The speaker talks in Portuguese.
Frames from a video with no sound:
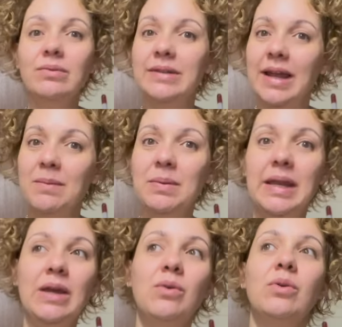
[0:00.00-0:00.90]
tem
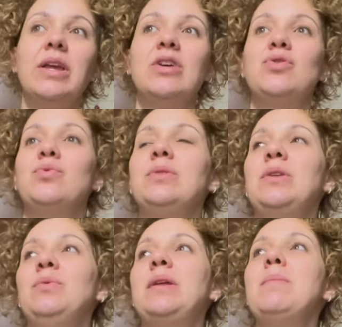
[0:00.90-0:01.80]
brinco que ajuda,
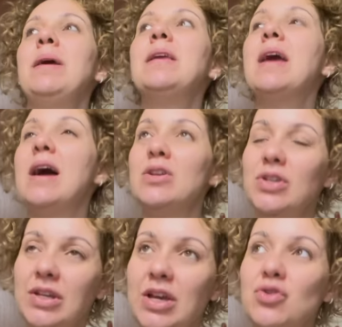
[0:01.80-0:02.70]
não tem
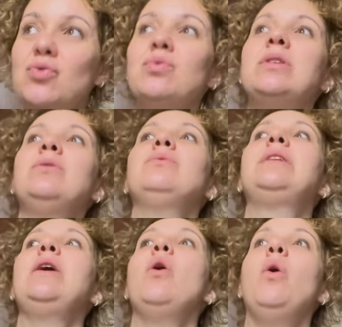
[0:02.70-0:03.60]
maquiagem que ajuda, não
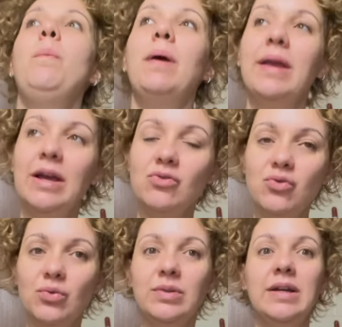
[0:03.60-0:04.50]
tem roupa que
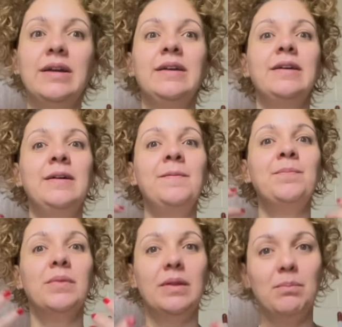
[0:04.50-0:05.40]
ajuda.
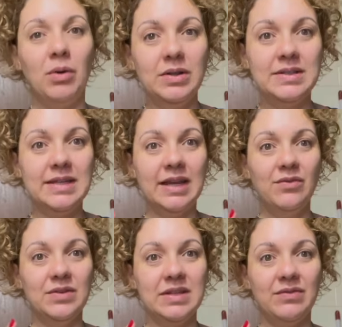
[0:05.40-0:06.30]
Pode ser que
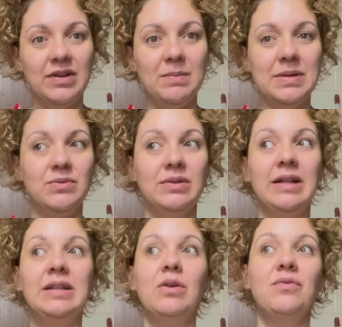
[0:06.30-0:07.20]
você tá falando, ah, mas não tá
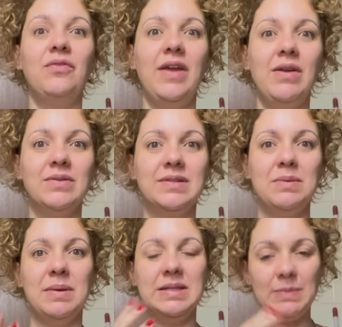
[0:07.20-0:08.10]
tão feio assim,
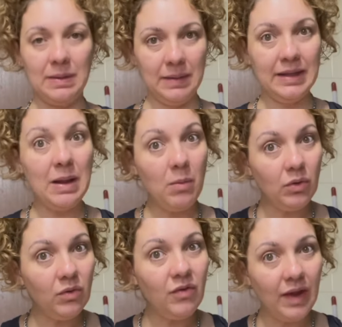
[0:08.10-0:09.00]
mas para mim tá
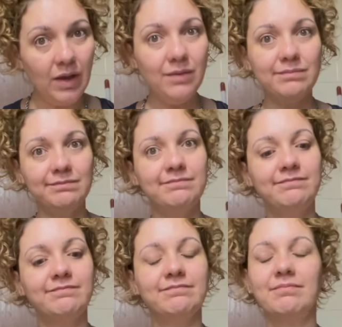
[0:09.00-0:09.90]
muito feio.
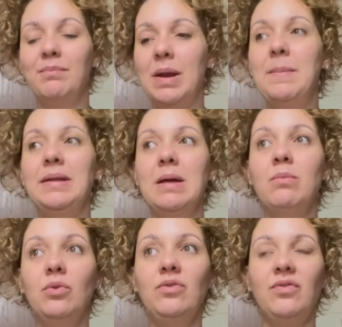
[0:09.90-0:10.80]
Para mim tá
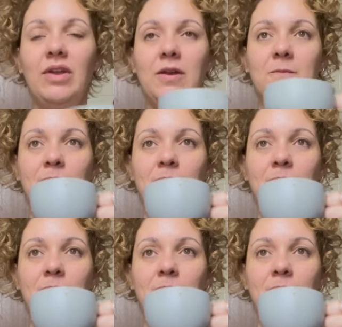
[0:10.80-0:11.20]
muito feio.